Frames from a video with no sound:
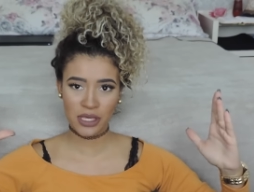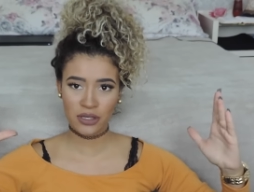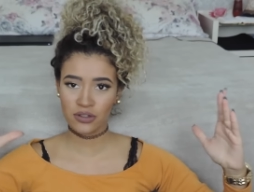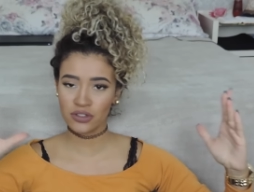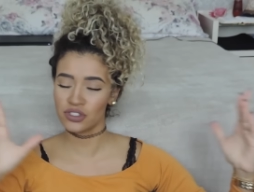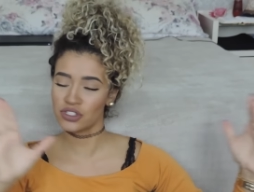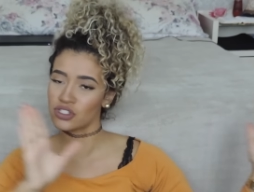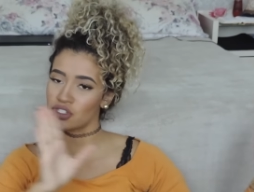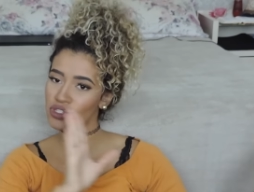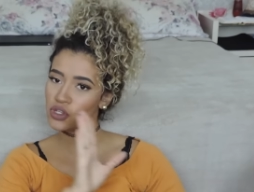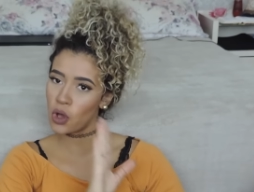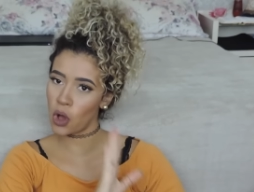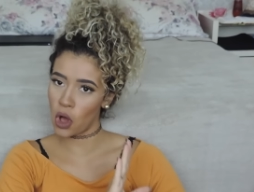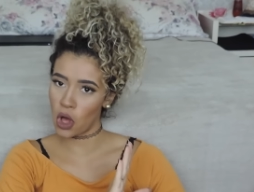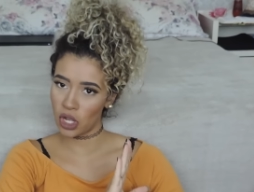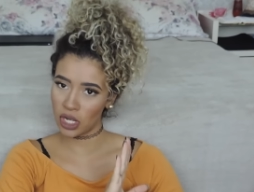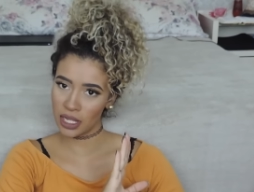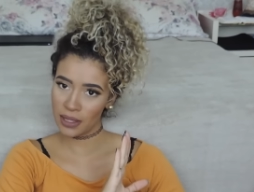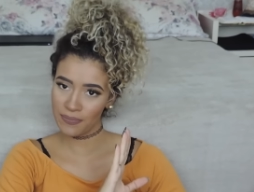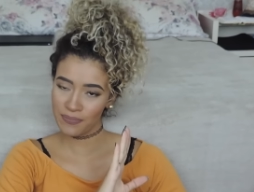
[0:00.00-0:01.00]
Amigos de
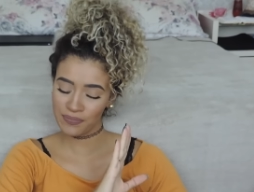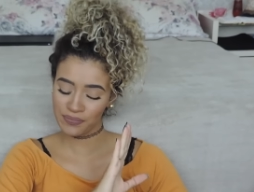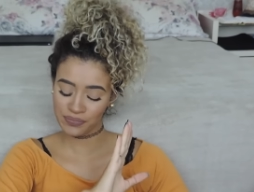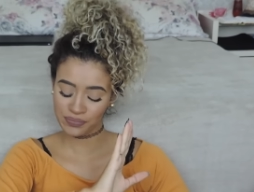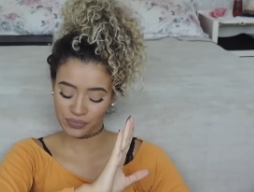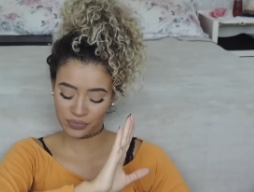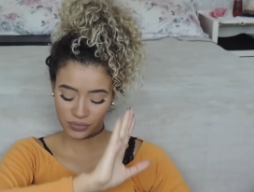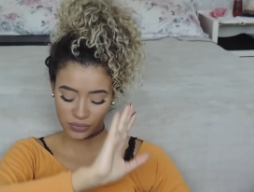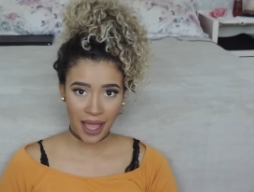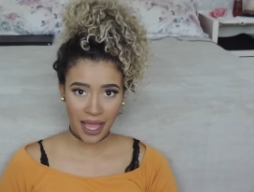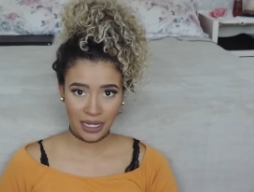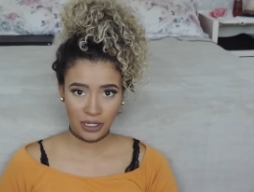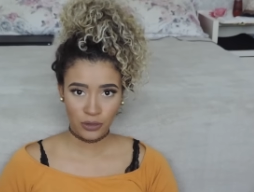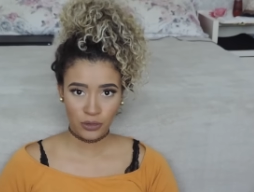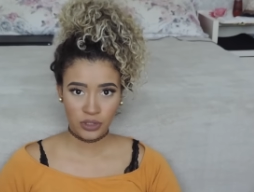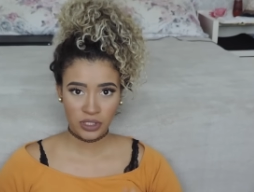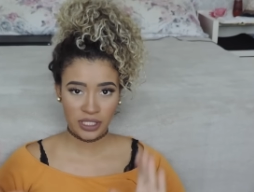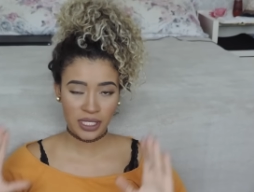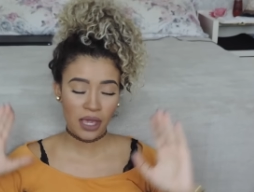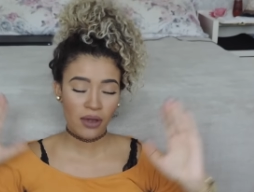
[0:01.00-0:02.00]
escola,
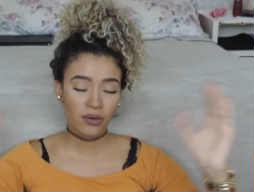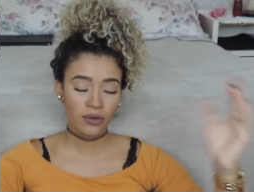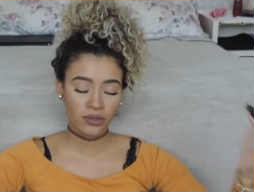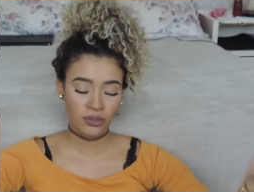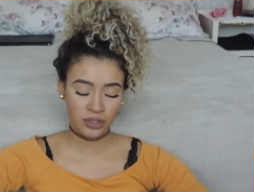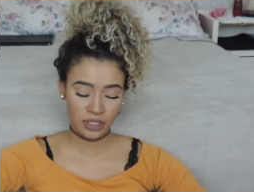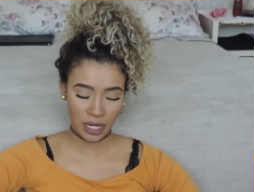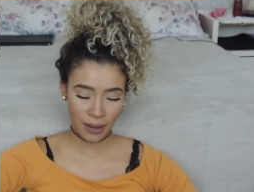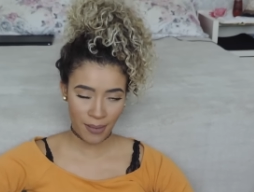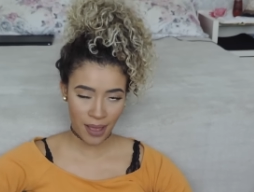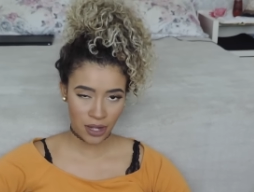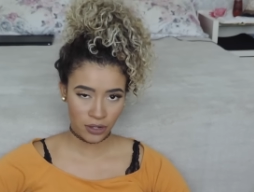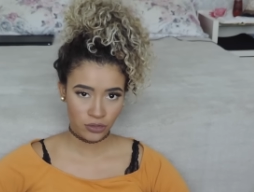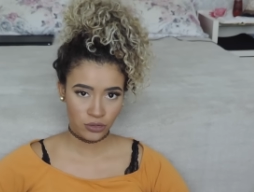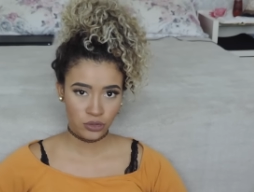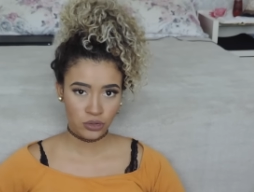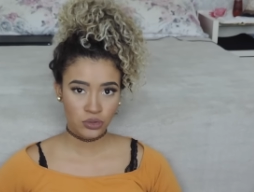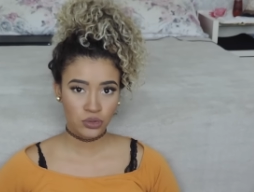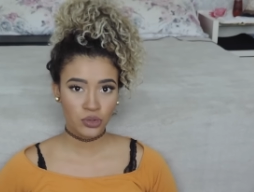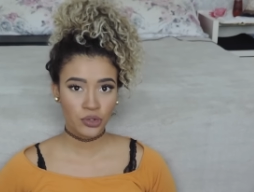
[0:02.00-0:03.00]
trabalho, que é o
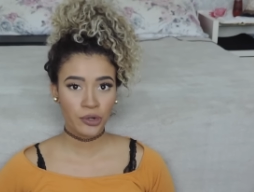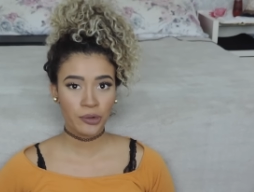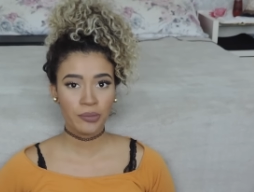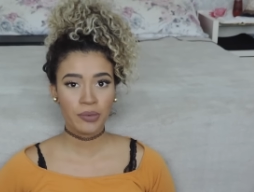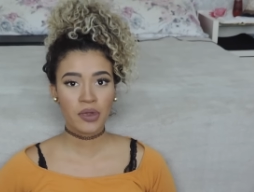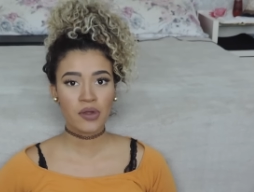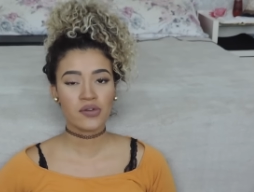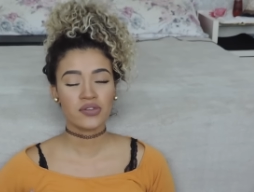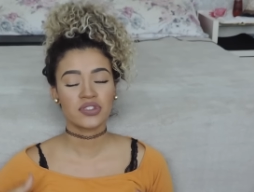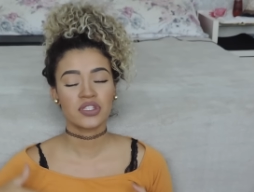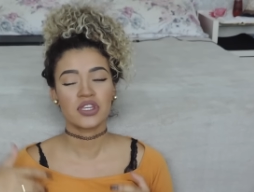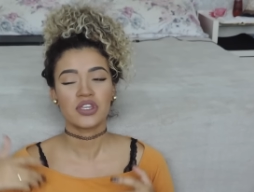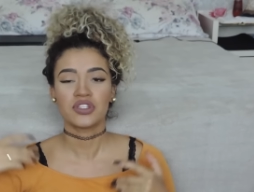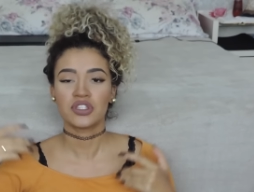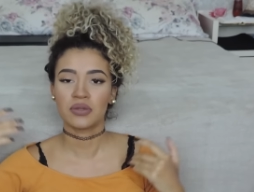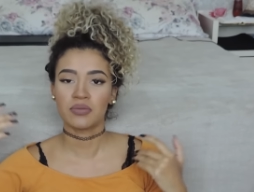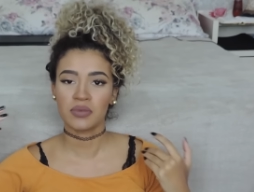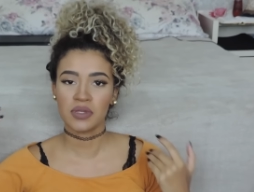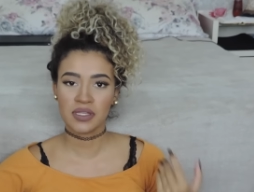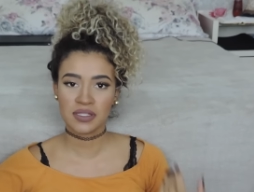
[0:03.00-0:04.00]
trabalho do YouTube, ou
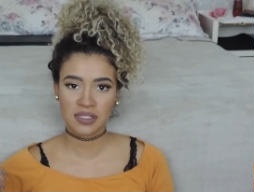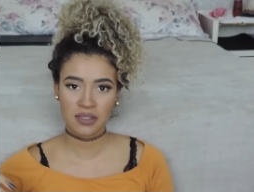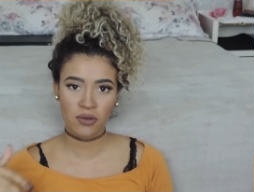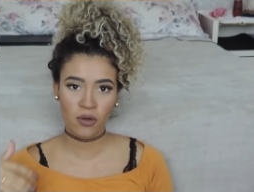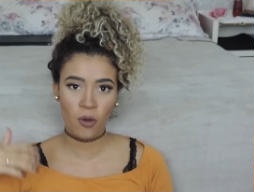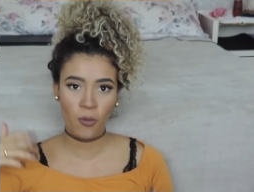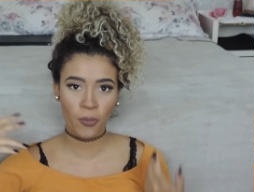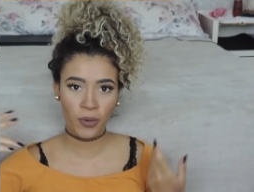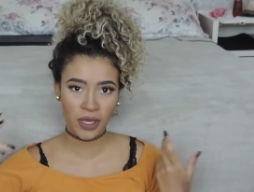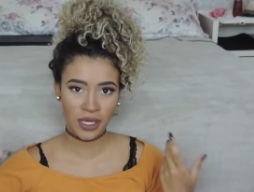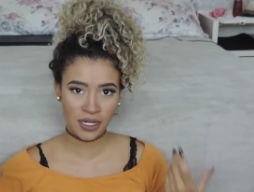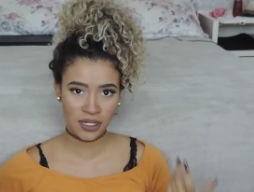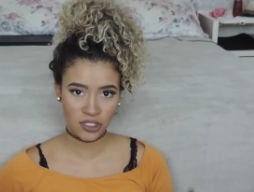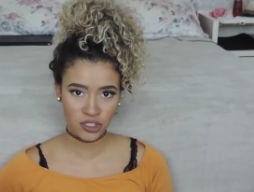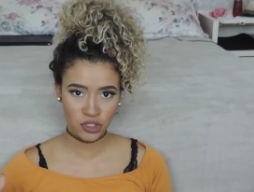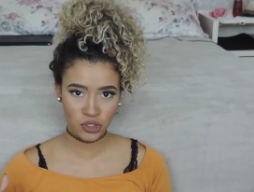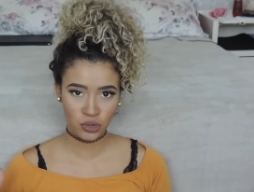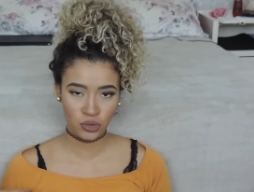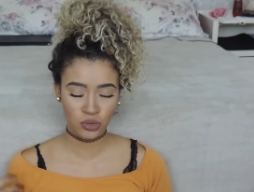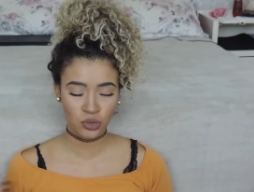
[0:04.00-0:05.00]
seja, minhas
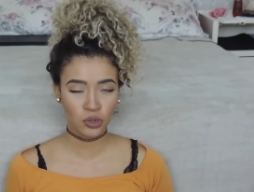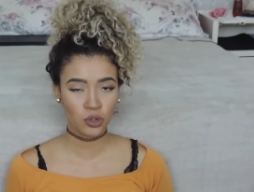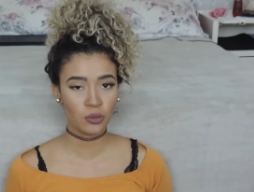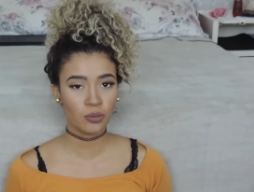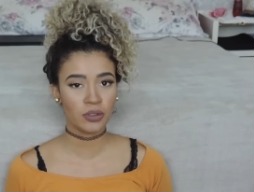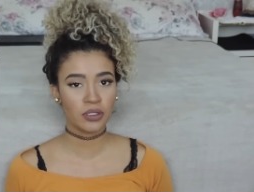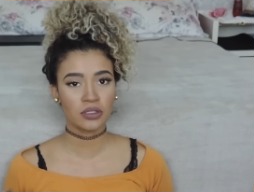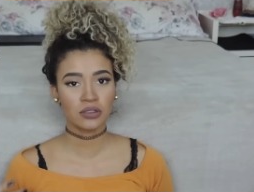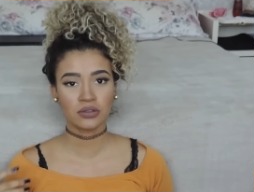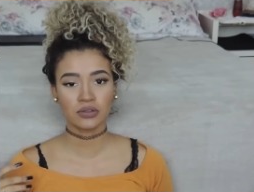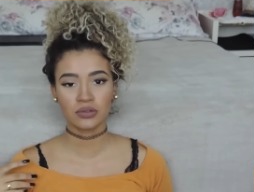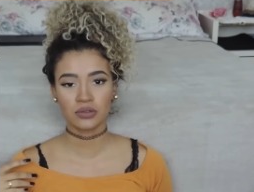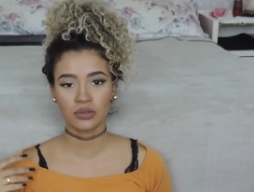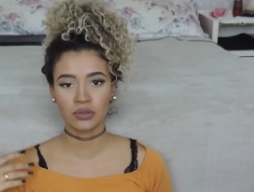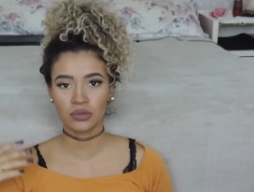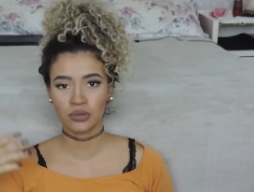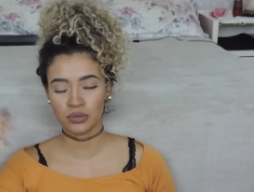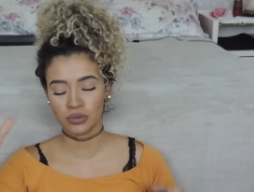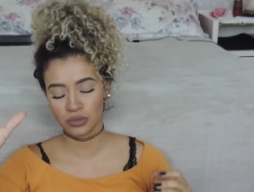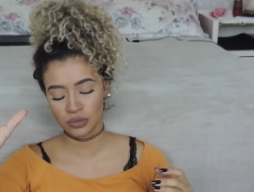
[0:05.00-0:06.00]
companheiras de YouTube,
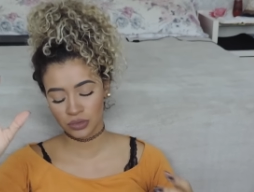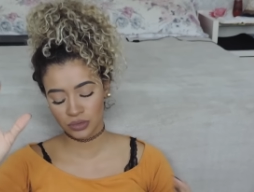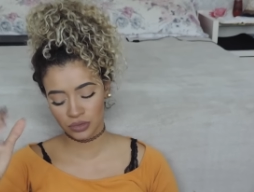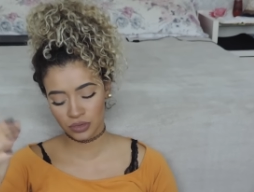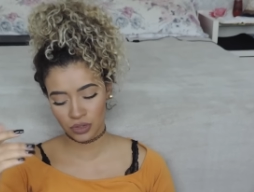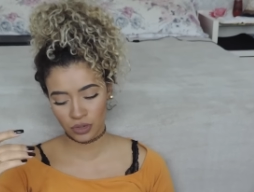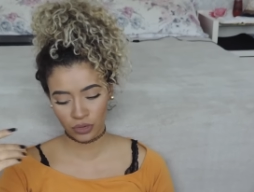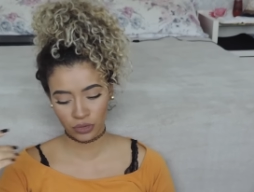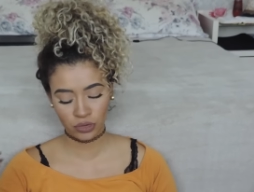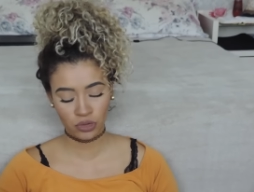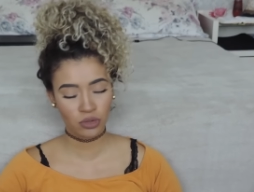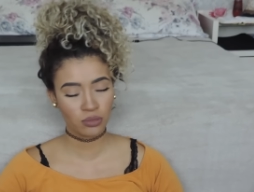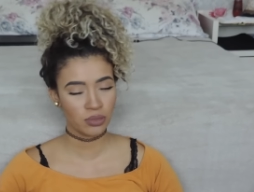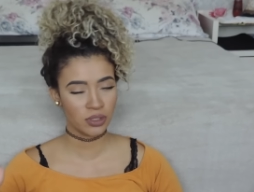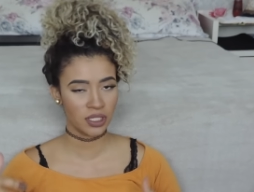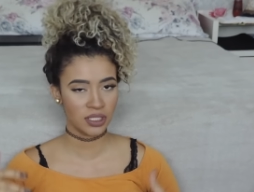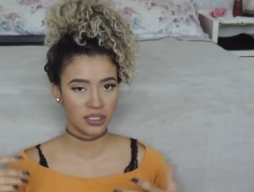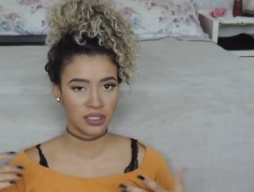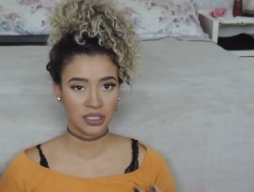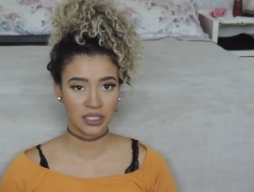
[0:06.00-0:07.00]
do, do
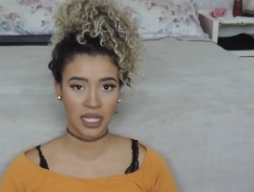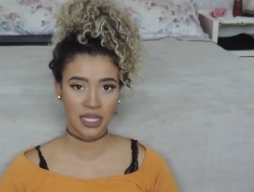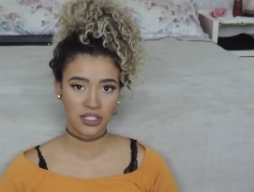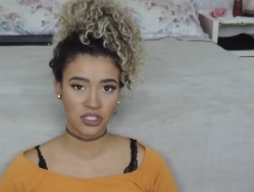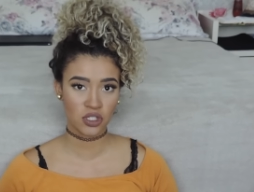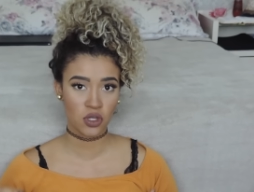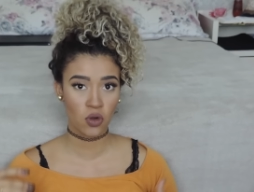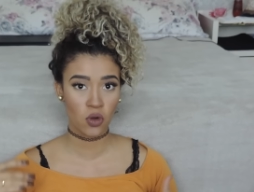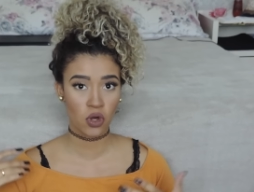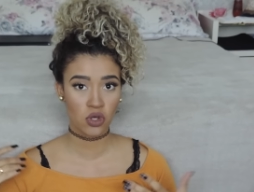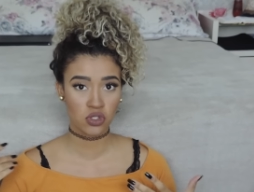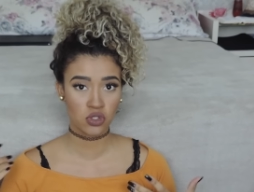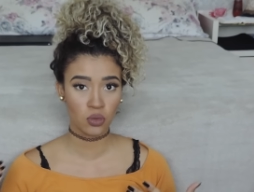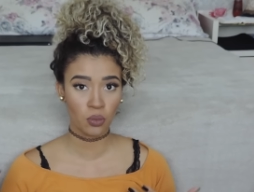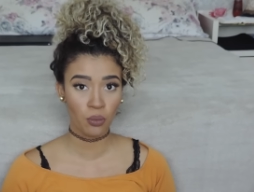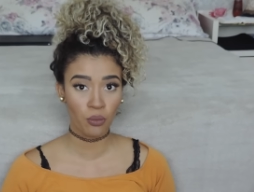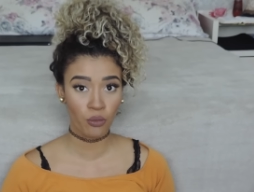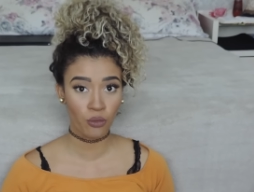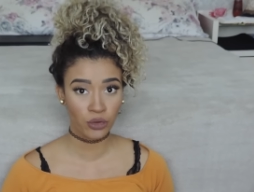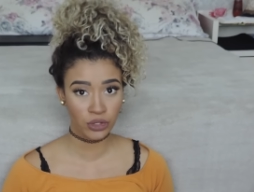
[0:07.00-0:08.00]
YouTube, da internet, que eu
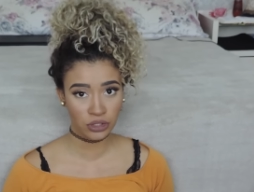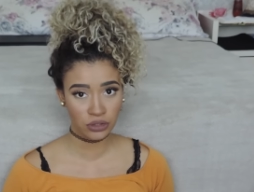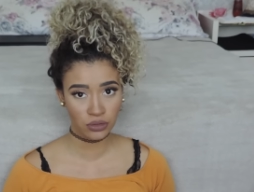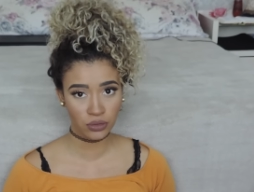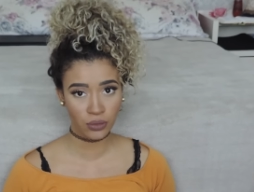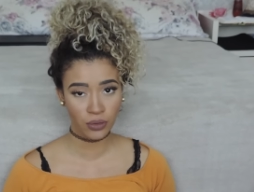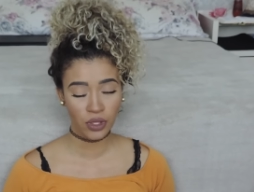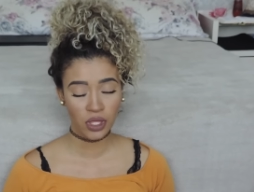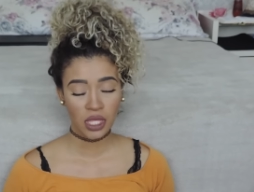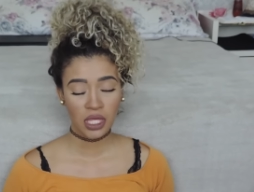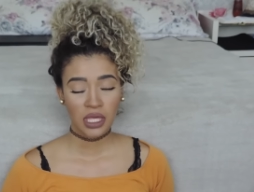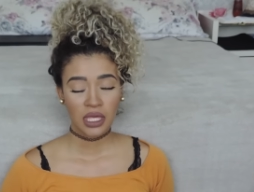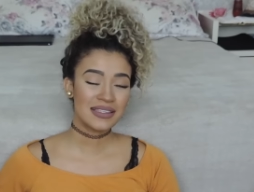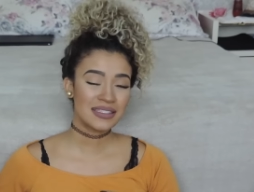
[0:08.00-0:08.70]
gosto muito.